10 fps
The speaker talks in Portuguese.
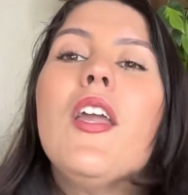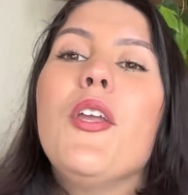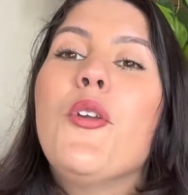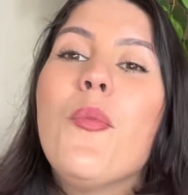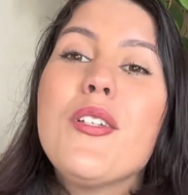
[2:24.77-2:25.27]

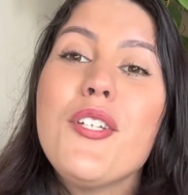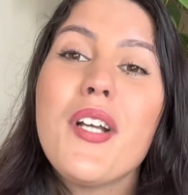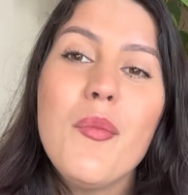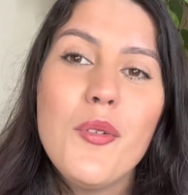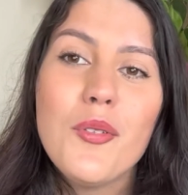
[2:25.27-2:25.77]
E uma
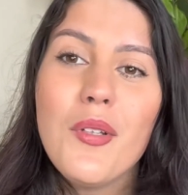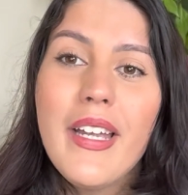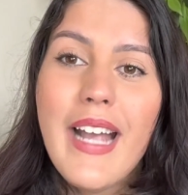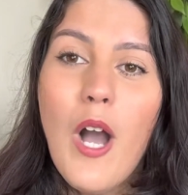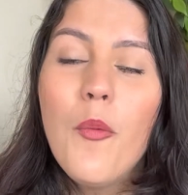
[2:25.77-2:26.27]
dica muito
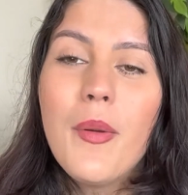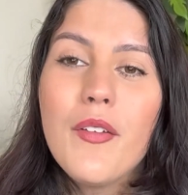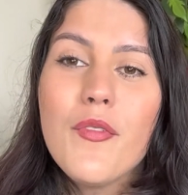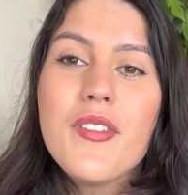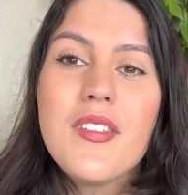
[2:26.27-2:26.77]
legal para
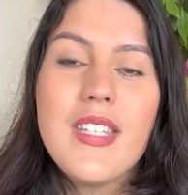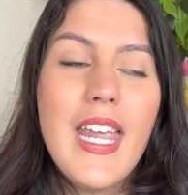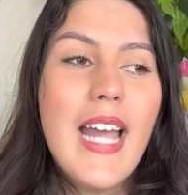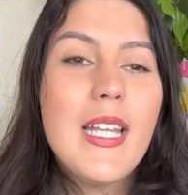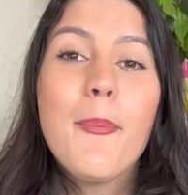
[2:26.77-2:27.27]

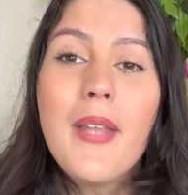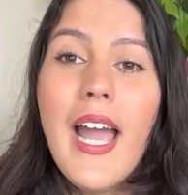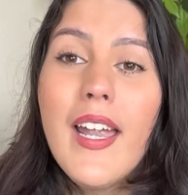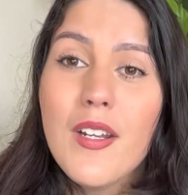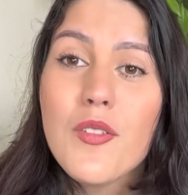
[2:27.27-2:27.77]
você adaptar
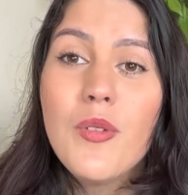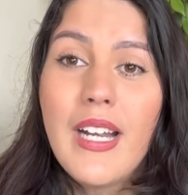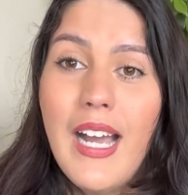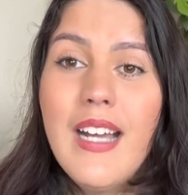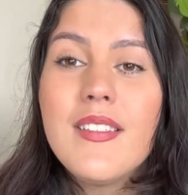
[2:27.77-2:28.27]
aí na sua
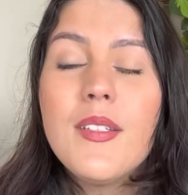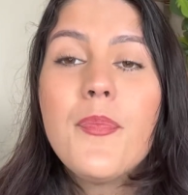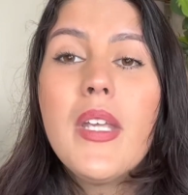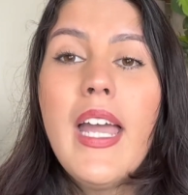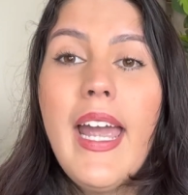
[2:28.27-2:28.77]
casa
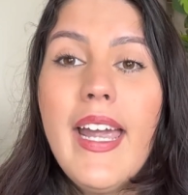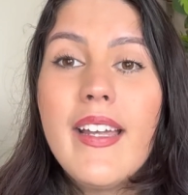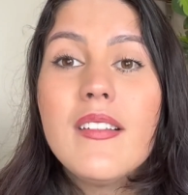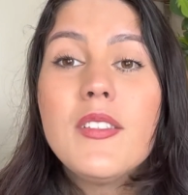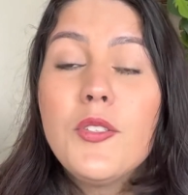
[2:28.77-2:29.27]

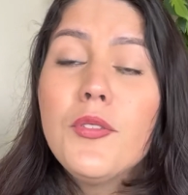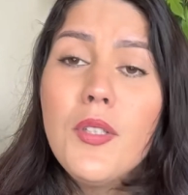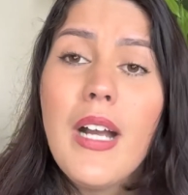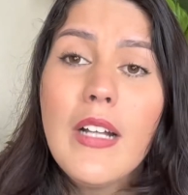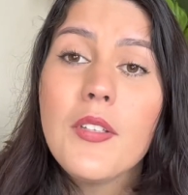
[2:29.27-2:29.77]
é: se o
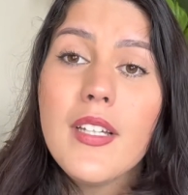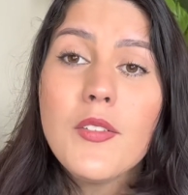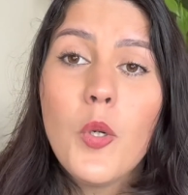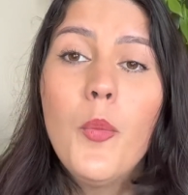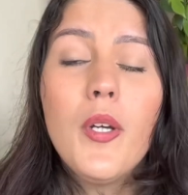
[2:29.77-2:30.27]
seu gato tem
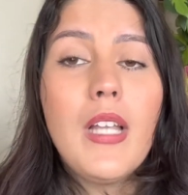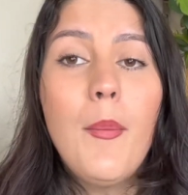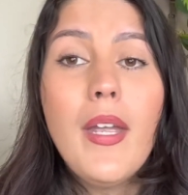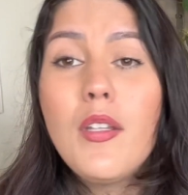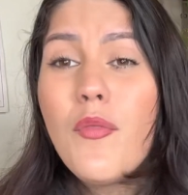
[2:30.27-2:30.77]
esse
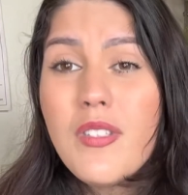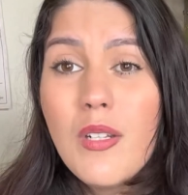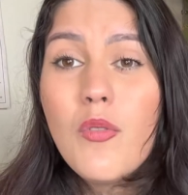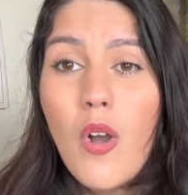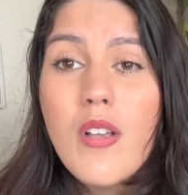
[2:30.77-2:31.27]
comportamento e você
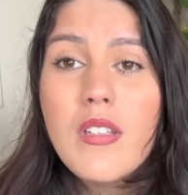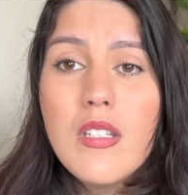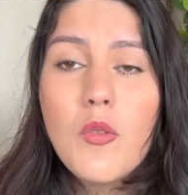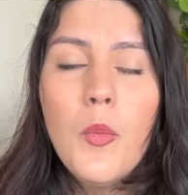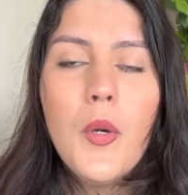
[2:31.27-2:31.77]
não gosta
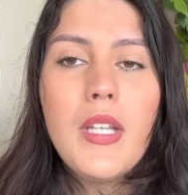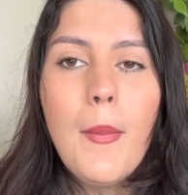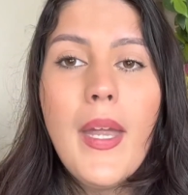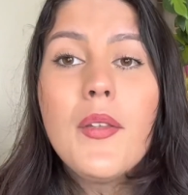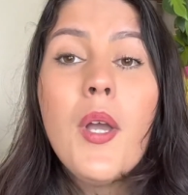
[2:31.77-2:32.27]
desse
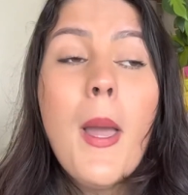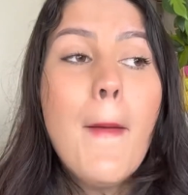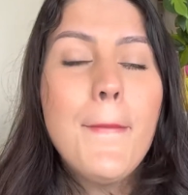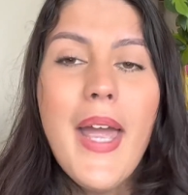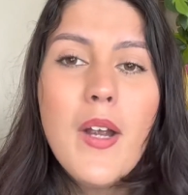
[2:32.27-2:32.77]
comportamento,
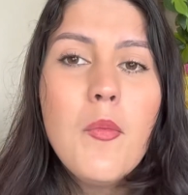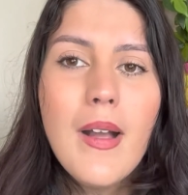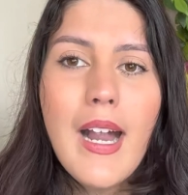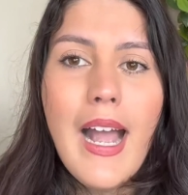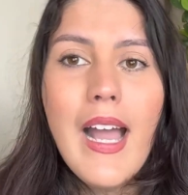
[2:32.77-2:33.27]
pega
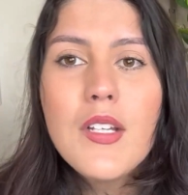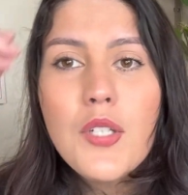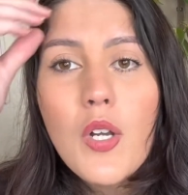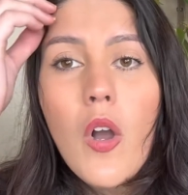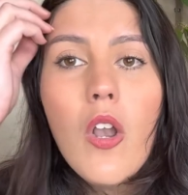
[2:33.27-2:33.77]
uma caixa
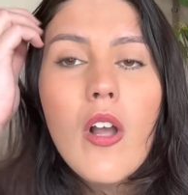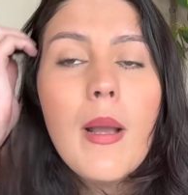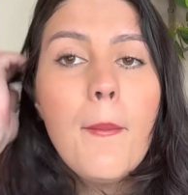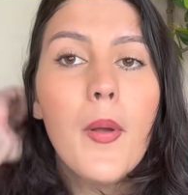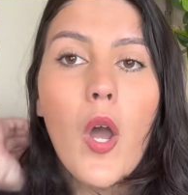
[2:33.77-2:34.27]
e
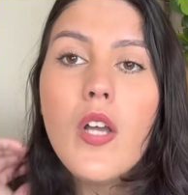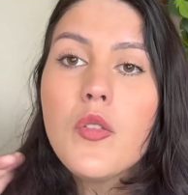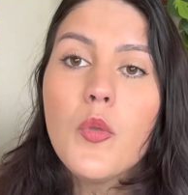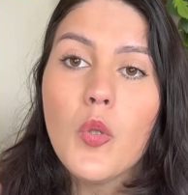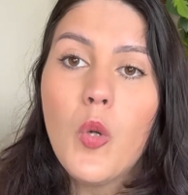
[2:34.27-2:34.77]
coloca próximo do